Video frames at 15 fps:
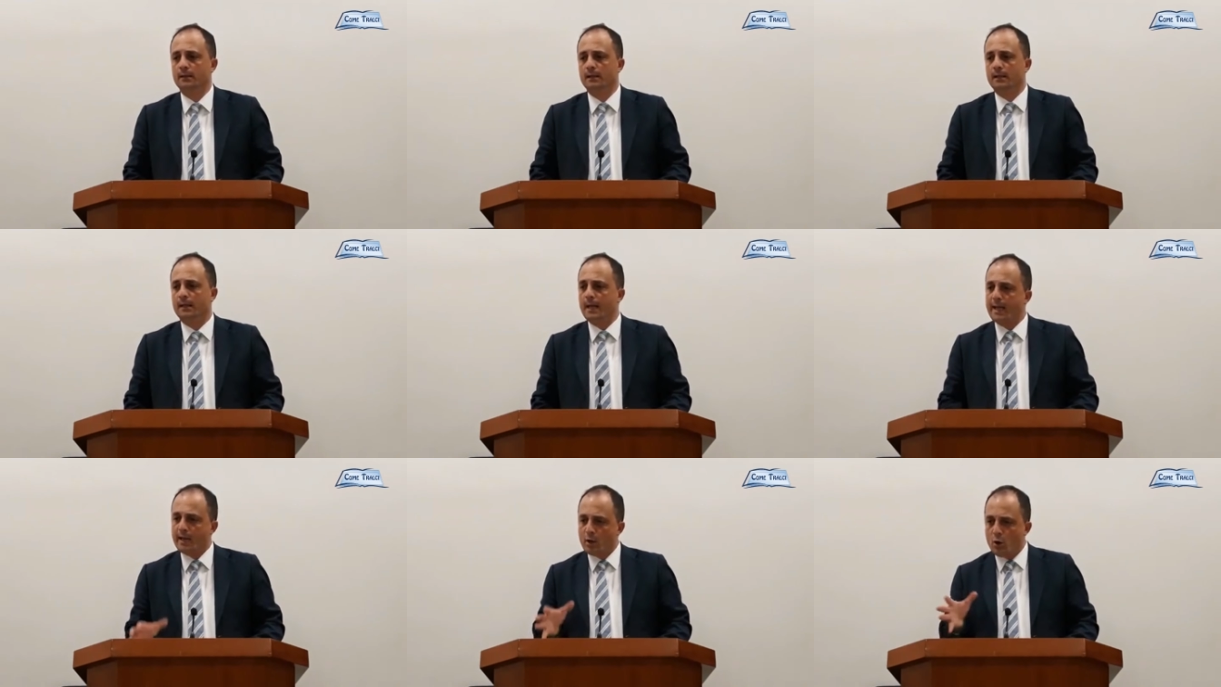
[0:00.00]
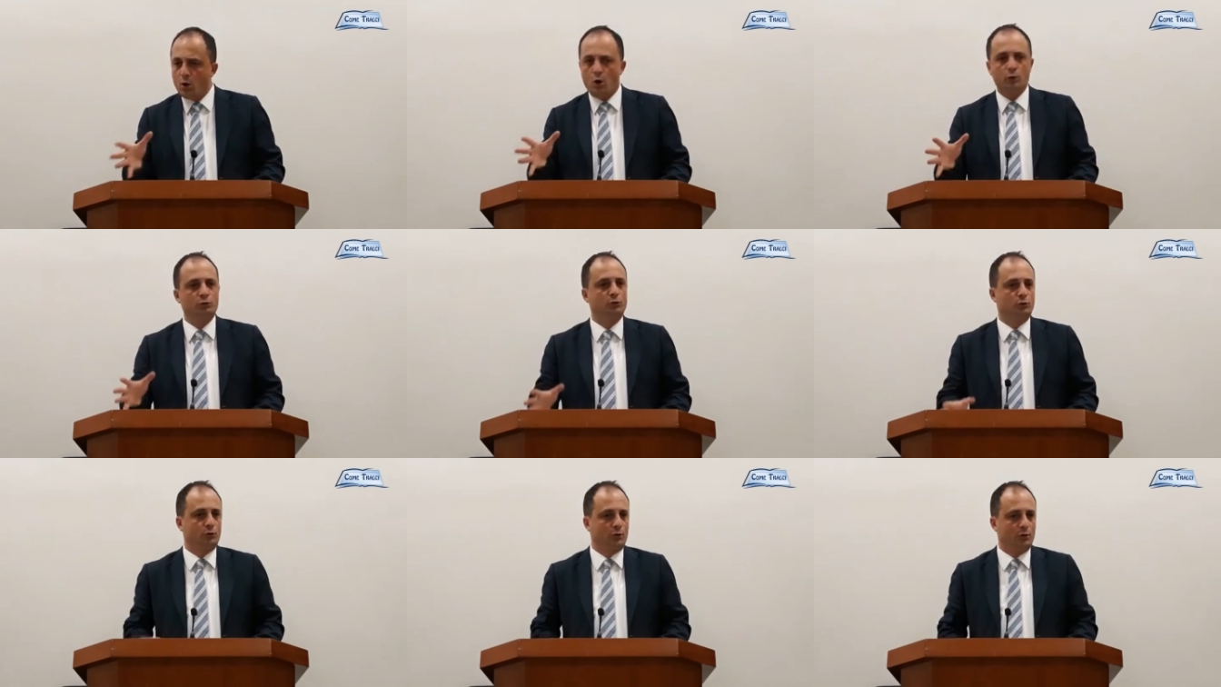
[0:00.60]
che è
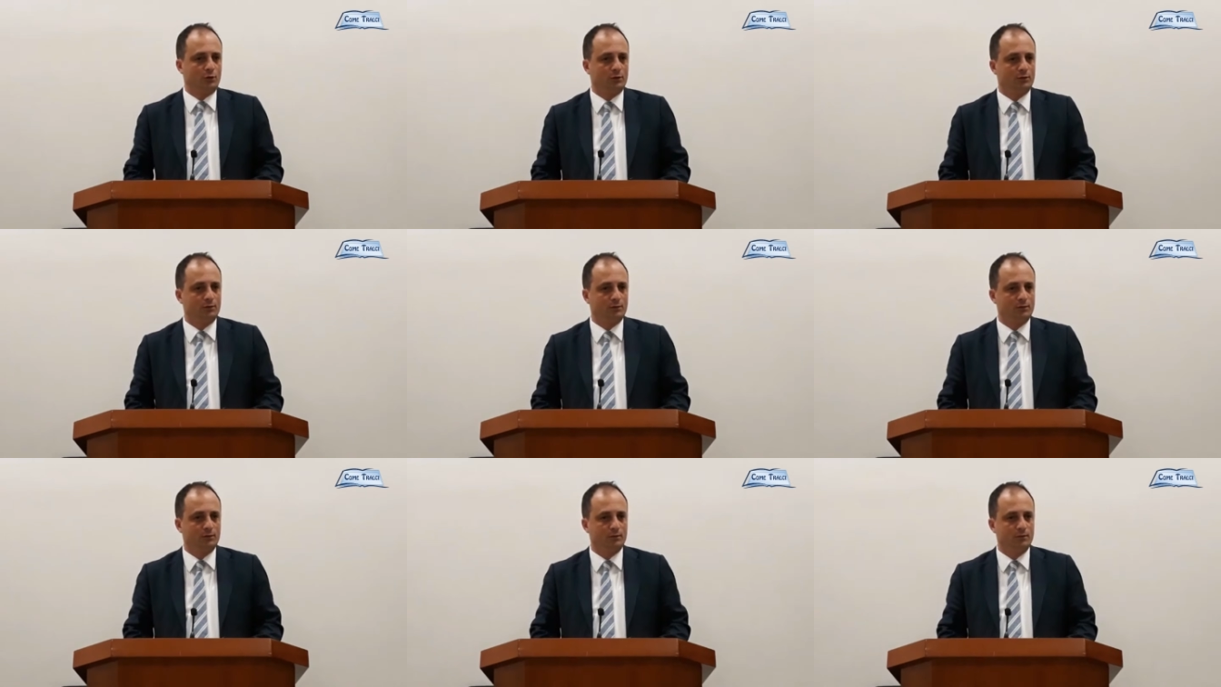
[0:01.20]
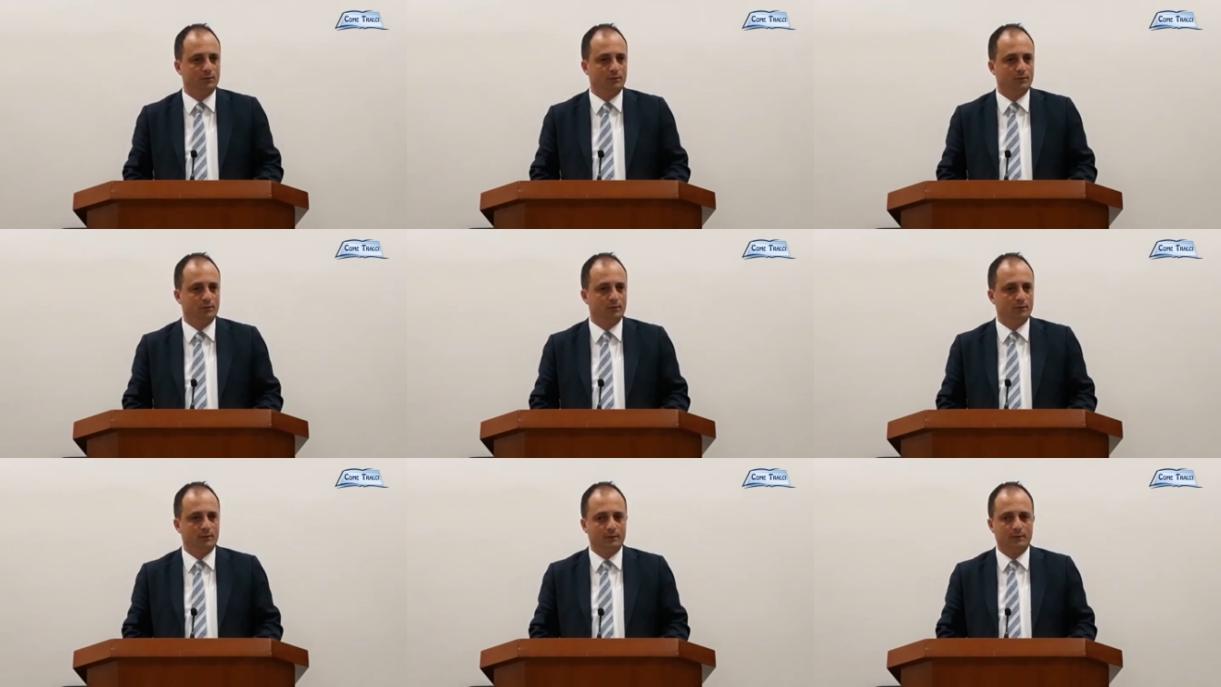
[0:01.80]
contro
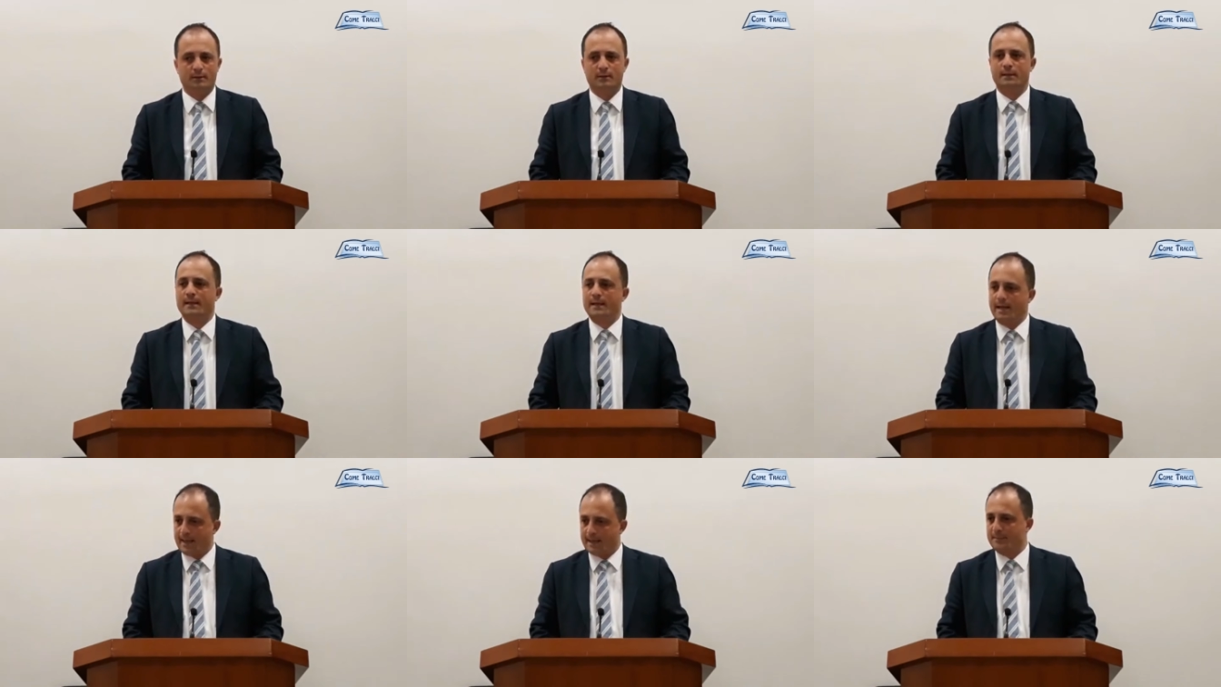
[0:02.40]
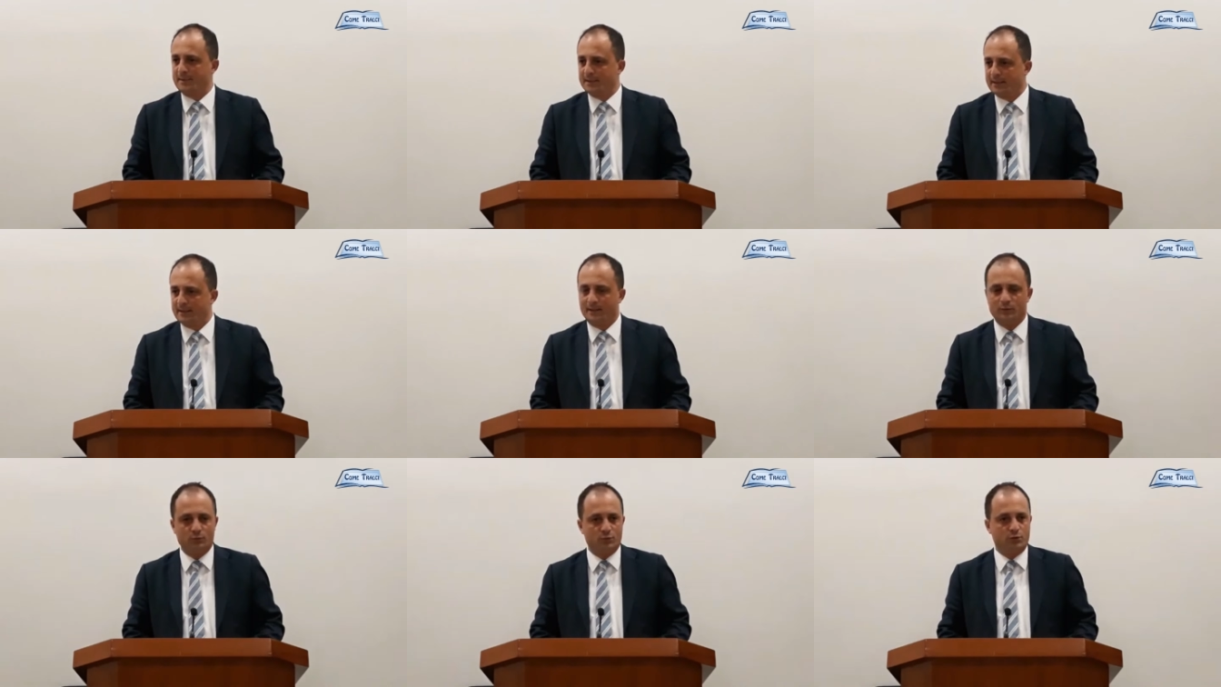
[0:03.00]
le armi
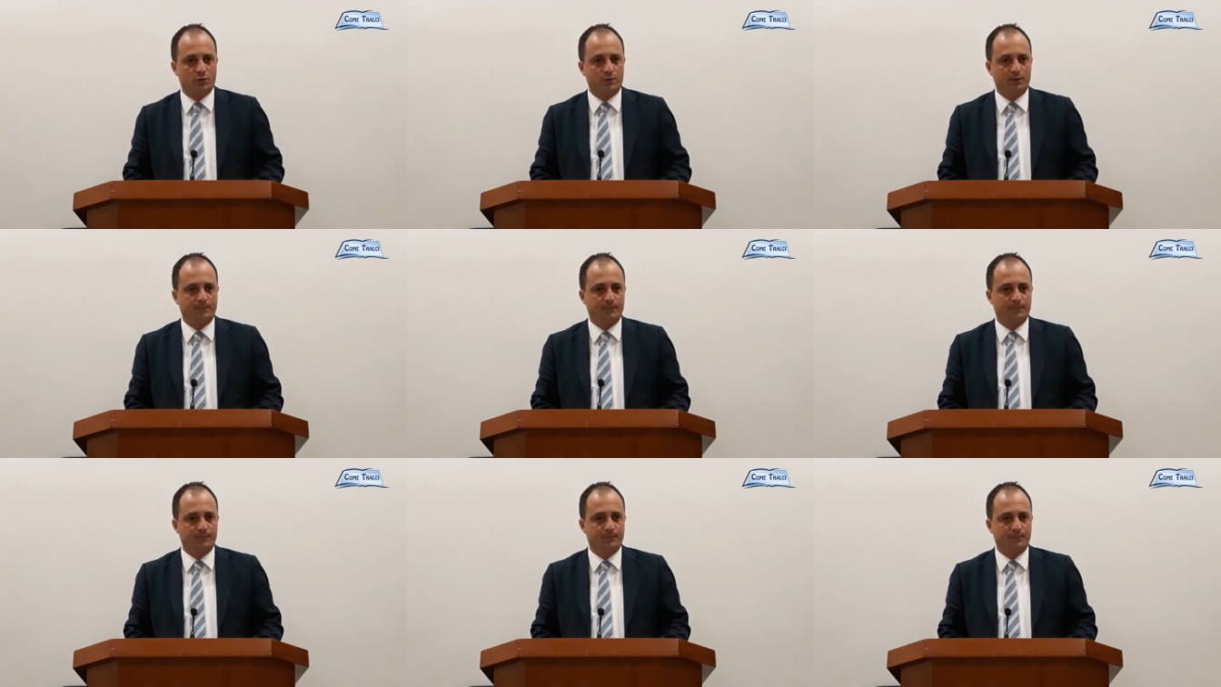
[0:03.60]
della luce.